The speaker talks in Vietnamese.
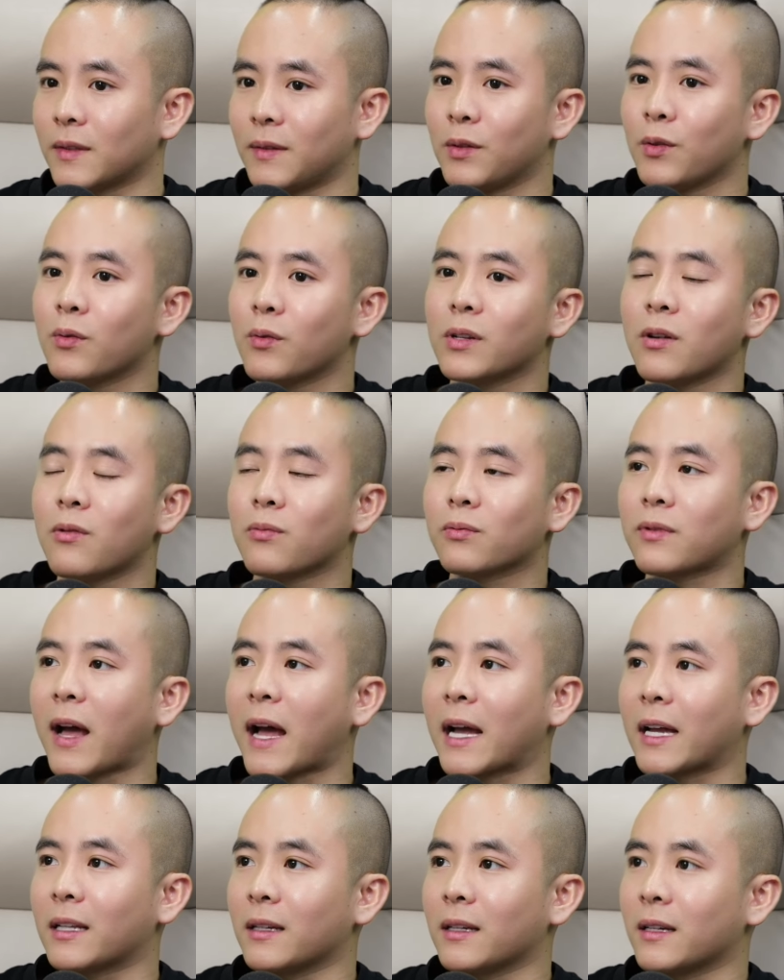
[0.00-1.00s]
ví dụ như ông
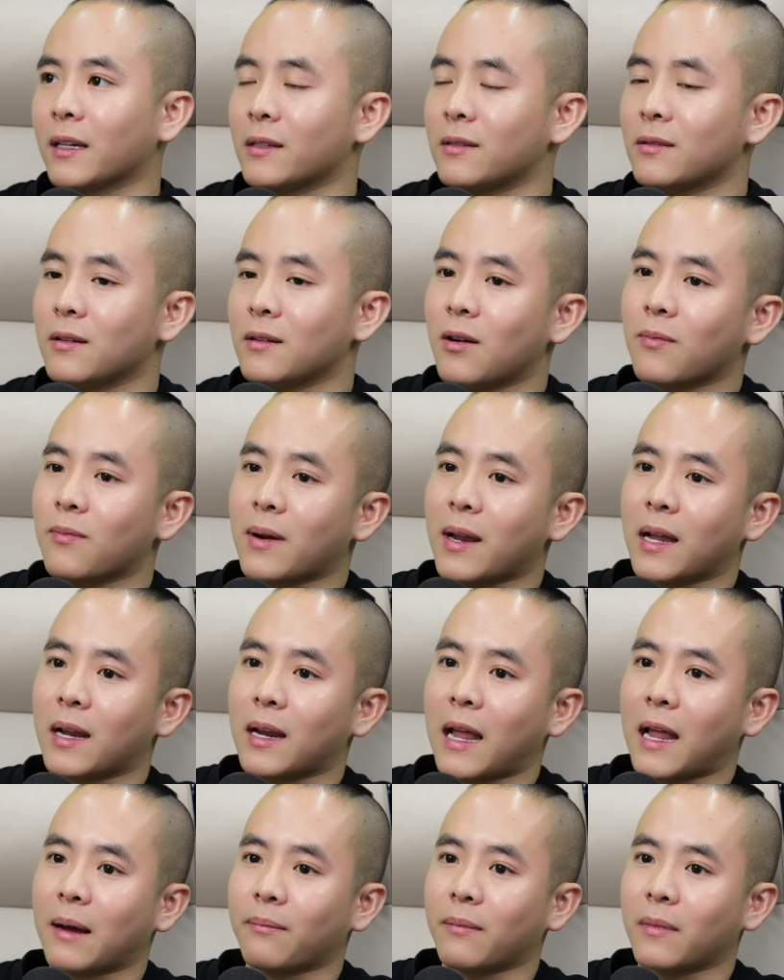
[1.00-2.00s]
tài thì ngày xưa ông
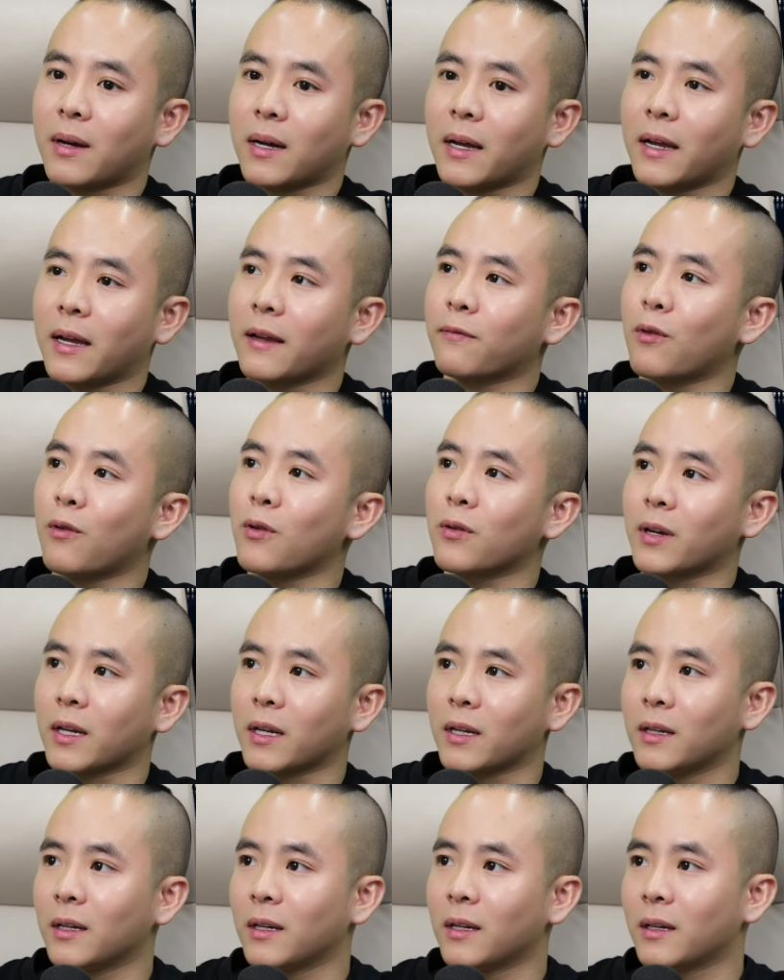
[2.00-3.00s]
là làm Fphone ờ,
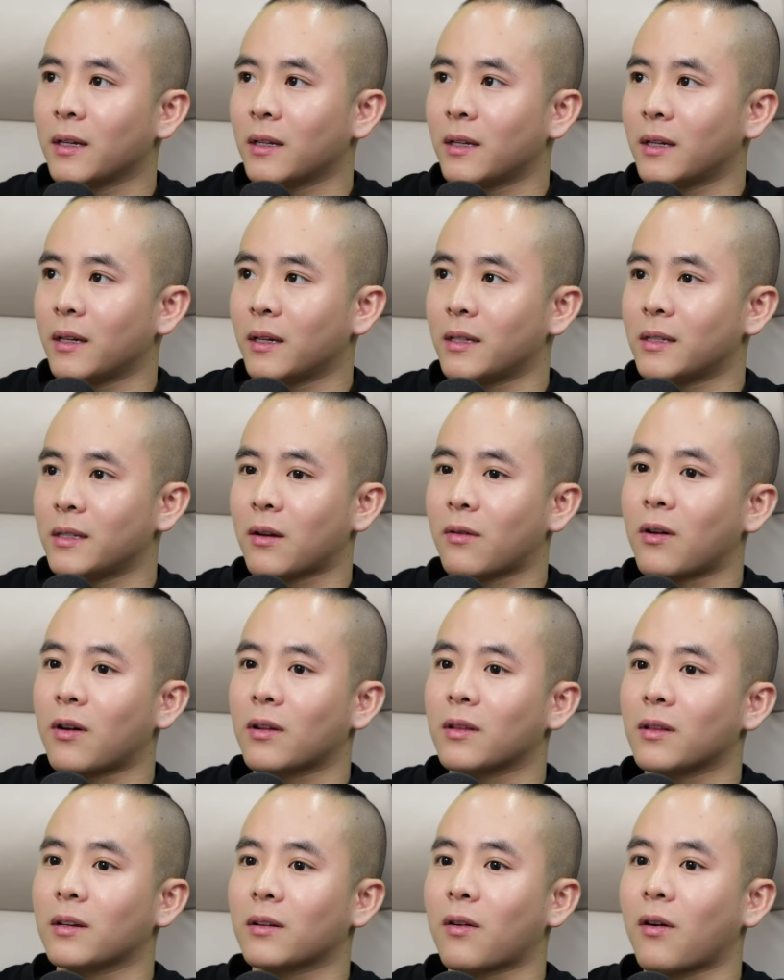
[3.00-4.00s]
này đấy sau
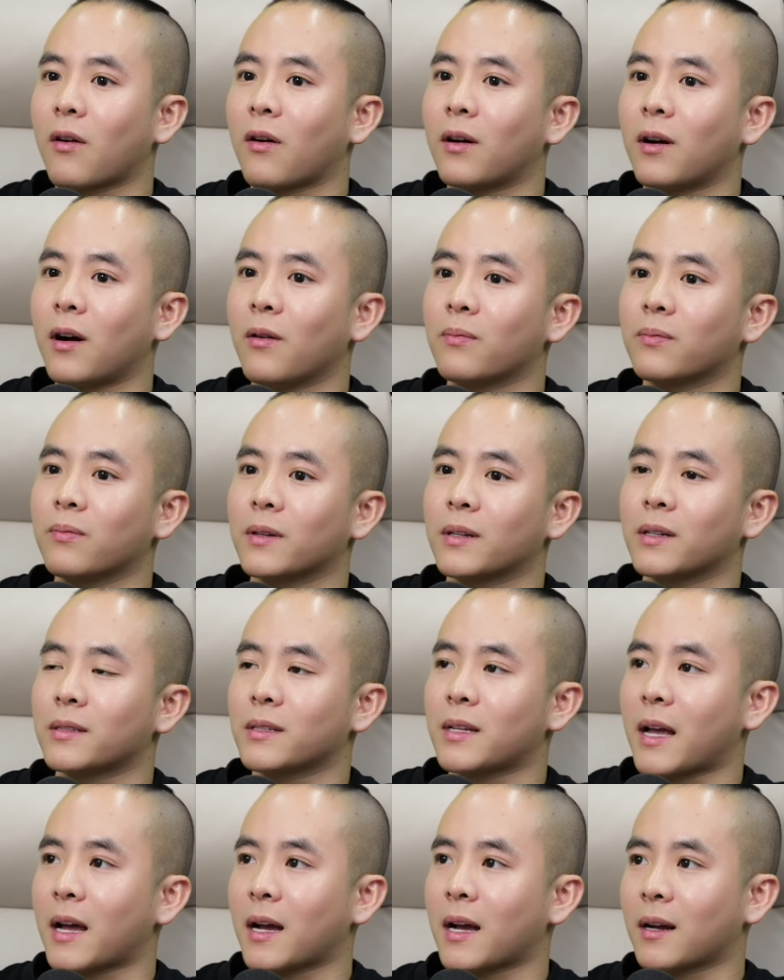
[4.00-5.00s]
đó thì có ông
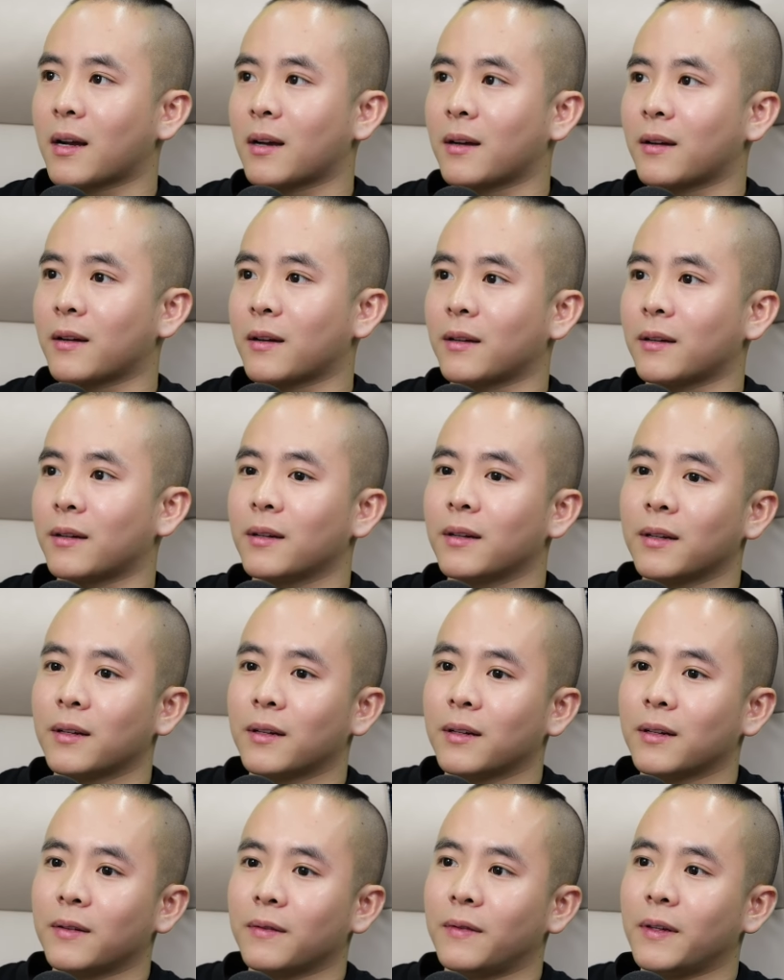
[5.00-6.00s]
ờ, sang ờ,
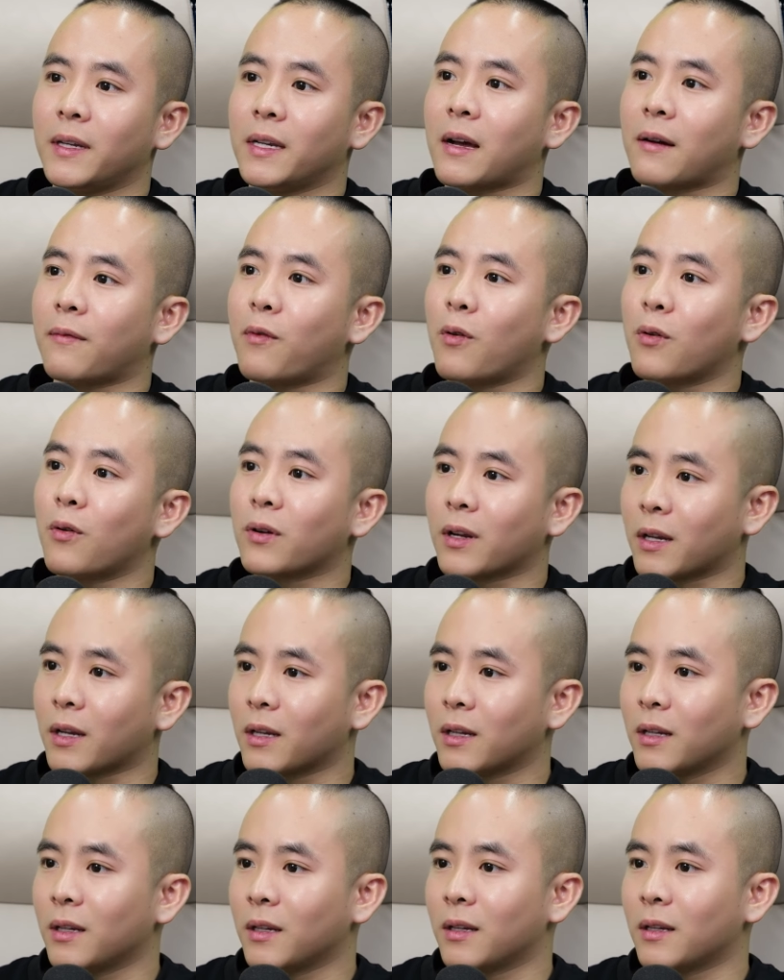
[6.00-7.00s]
Vinaphone
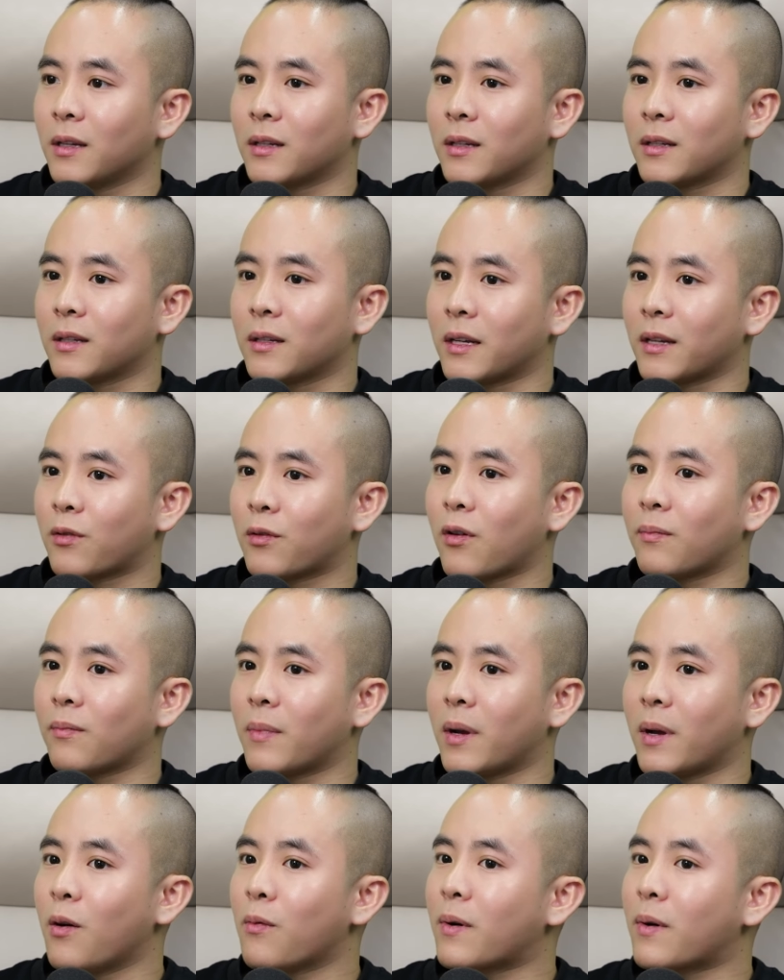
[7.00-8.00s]
này đấy
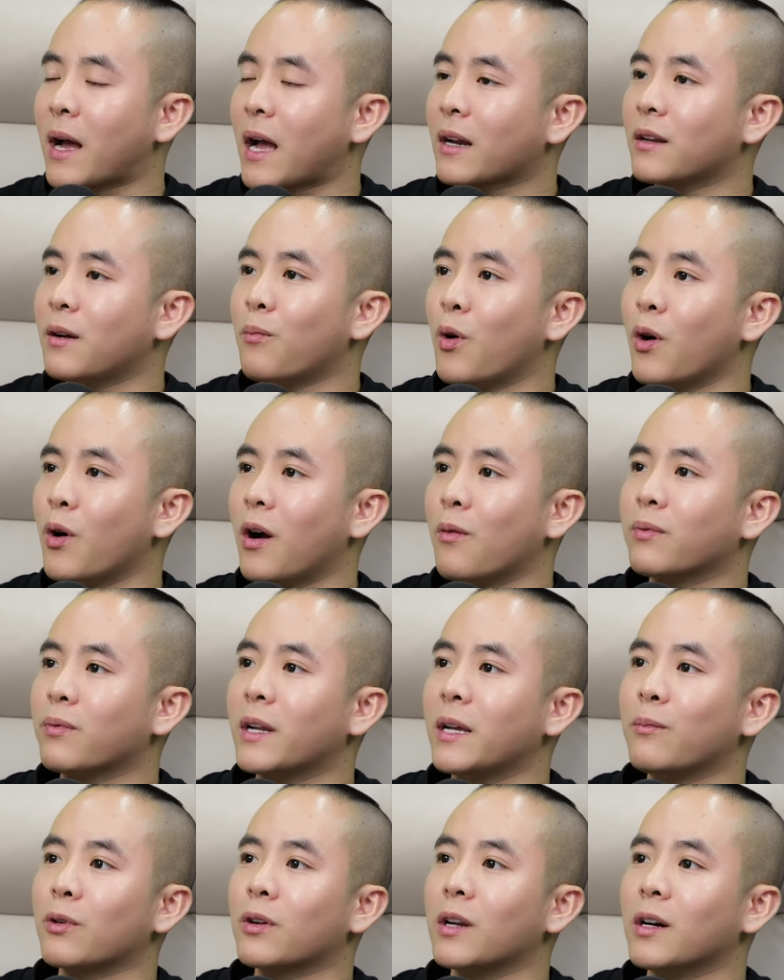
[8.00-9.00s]
còn mấy ông khác nữa mỗi
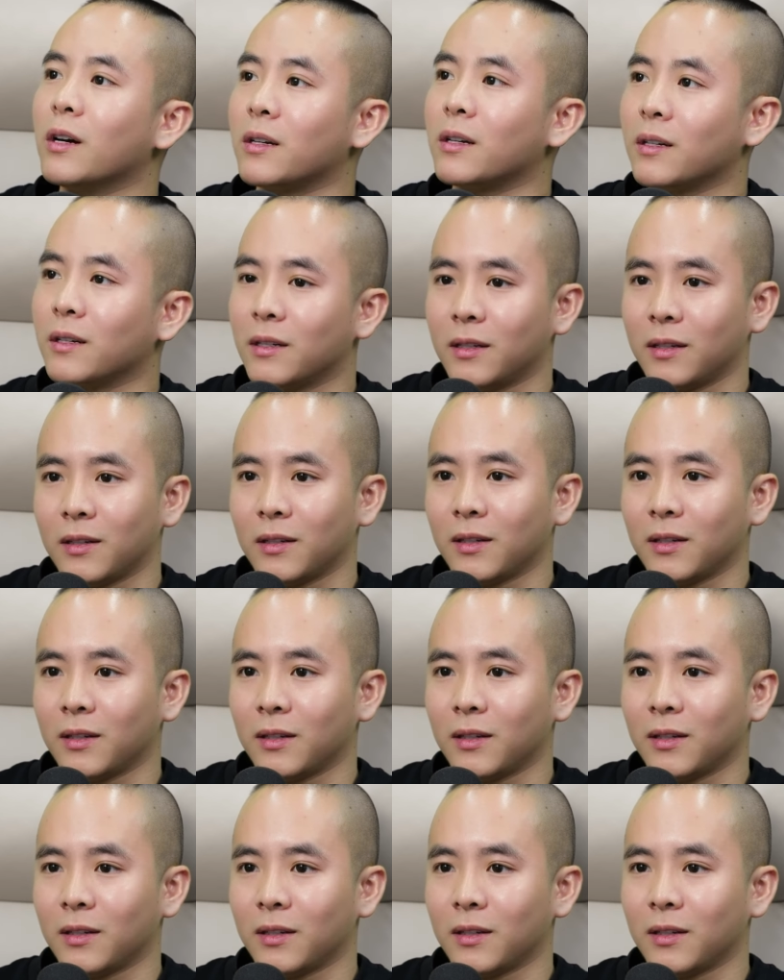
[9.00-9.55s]
ông đi một nơi